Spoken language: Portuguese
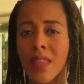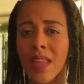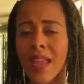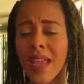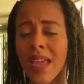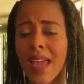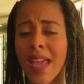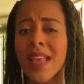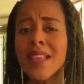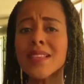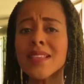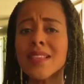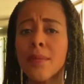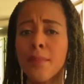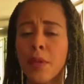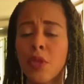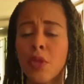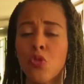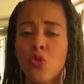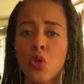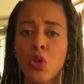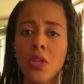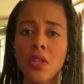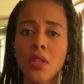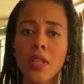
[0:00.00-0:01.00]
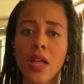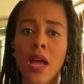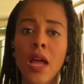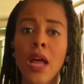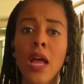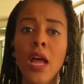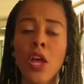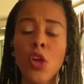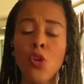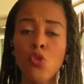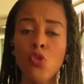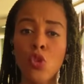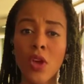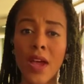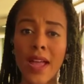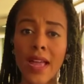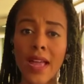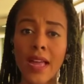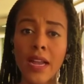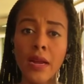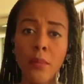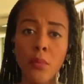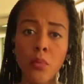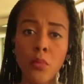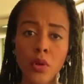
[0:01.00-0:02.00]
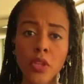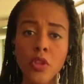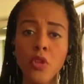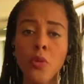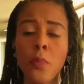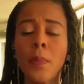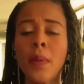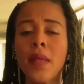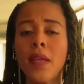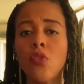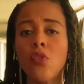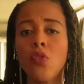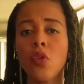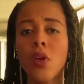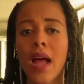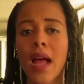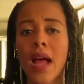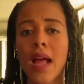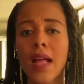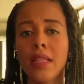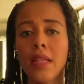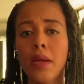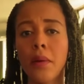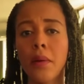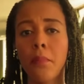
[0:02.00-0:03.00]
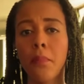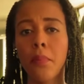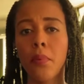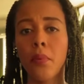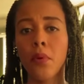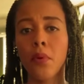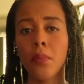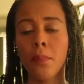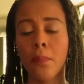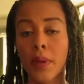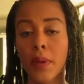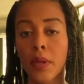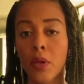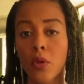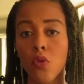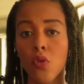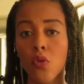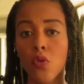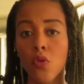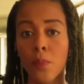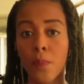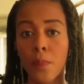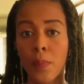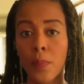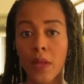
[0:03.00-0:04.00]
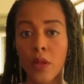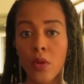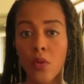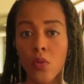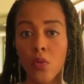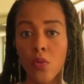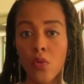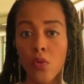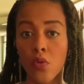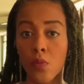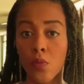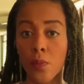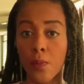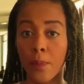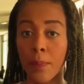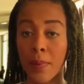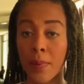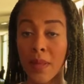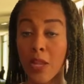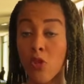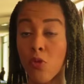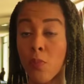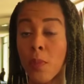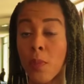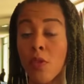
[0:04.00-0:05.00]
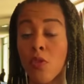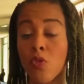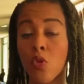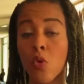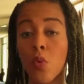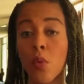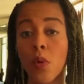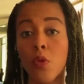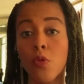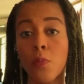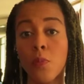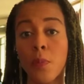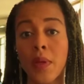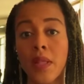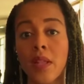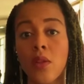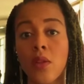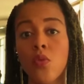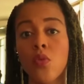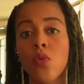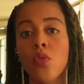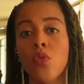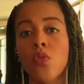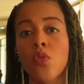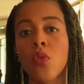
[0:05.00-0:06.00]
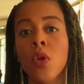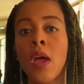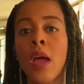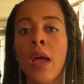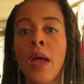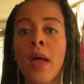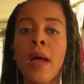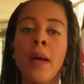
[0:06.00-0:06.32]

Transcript: essa medida já era muito pleiteada por, pelos, pelos, pelas pessoas, pelos